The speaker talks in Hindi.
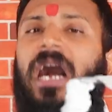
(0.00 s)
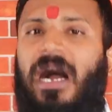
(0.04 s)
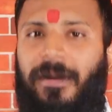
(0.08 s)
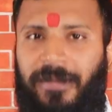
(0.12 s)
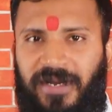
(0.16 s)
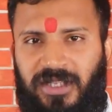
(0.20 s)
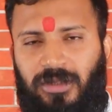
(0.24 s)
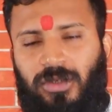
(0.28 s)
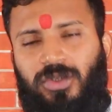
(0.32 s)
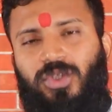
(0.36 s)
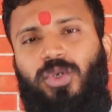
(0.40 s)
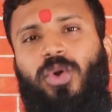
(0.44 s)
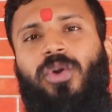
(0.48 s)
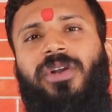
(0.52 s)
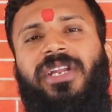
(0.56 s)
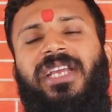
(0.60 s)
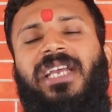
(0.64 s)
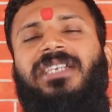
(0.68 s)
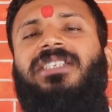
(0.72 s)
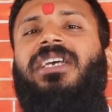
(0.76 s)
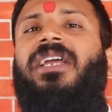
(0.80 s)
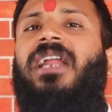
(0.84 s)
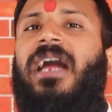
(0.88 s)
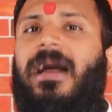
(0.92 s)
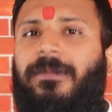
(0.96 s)
हमें तो
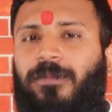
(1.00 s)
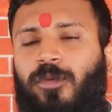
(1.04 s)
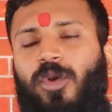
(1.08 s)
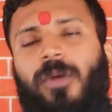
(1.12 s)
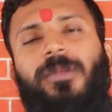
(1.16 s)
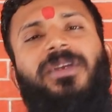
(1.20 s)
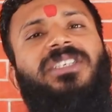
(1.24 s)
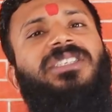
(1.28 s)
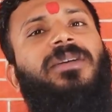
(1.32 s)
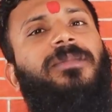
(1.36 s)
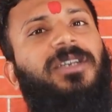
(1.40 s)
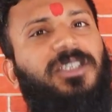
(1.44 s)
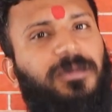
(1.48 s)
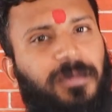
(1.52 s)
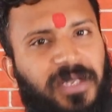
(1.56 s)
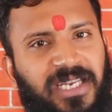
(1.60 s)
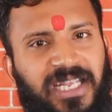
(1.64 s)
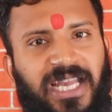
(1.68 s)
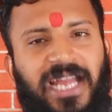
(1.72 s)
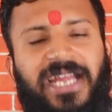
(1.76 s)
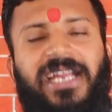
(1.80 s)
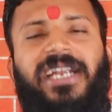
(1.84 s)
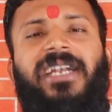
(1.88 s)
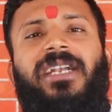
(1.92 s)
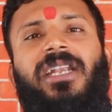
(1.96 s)
छोड़िए सर आपको भी समझ में
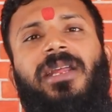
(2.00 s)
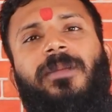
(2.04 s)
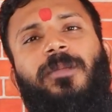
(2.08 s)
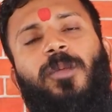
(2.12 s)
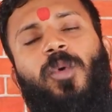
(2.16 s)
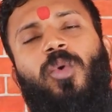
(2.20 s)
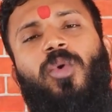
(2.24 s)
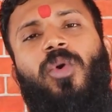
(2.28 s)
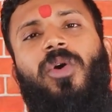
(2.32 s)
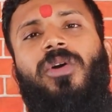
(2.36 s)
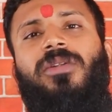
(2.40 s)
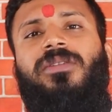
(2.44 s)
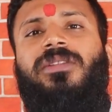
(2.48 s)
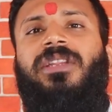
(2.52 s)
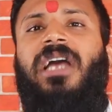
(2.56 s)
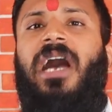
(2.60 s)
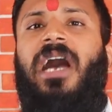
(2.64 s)
नहीं आई कि टीपू कौन